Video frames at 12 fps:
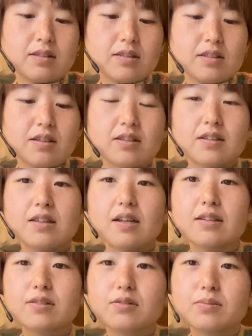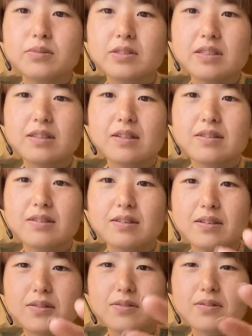嫌だなって思ってたんだ
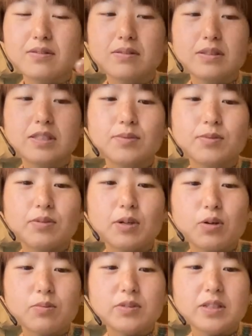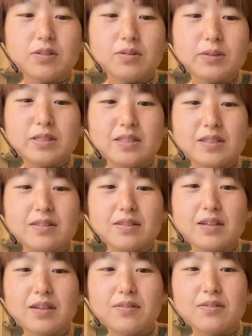けどいつも輪ゴムで留めてたん
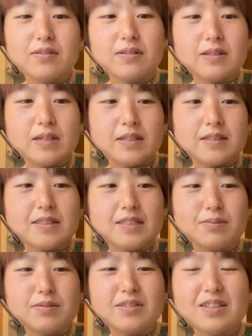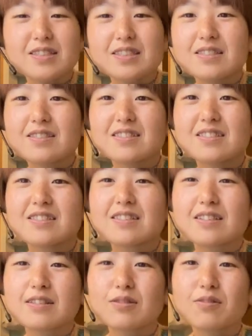だけど自分で作る
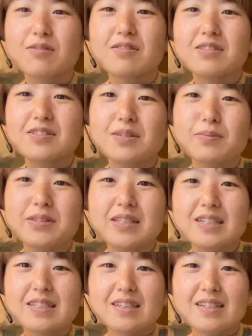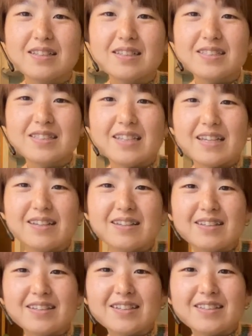とこういうのもできていいですね。
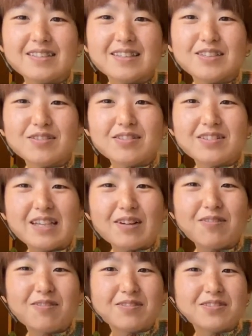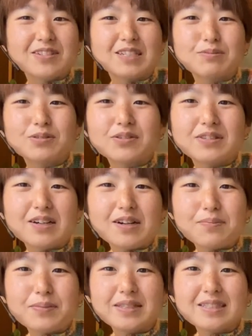でちょっとねここのリブを
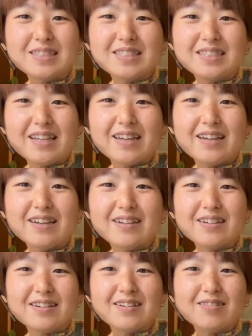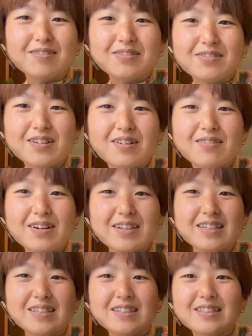長めにしてこの可
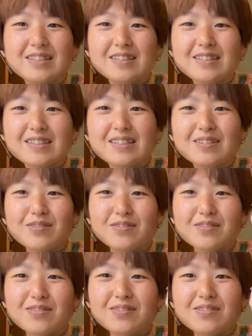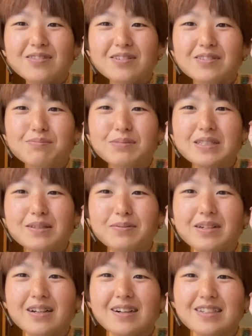愛い糸を見せ
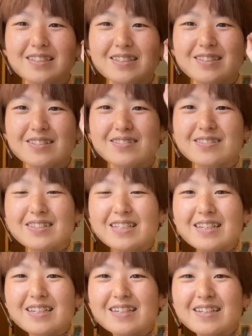びらかせるように